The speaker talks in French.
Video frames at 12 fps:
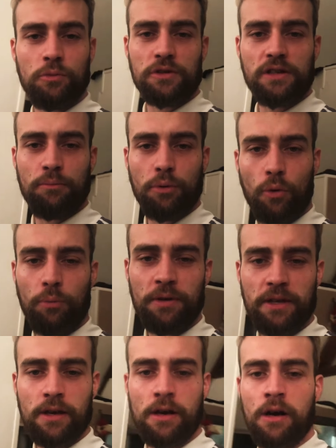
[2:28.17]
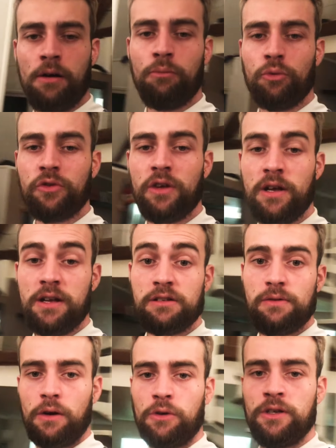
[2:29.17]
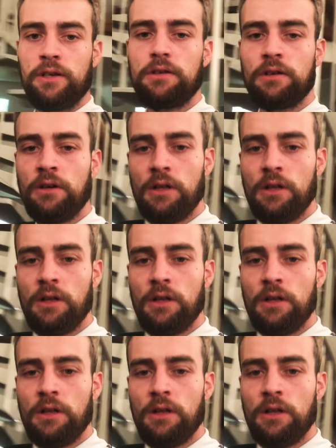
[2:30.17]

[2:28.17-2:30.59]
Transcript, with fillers: c'est un peu compliqué à monter, à se faire connaître.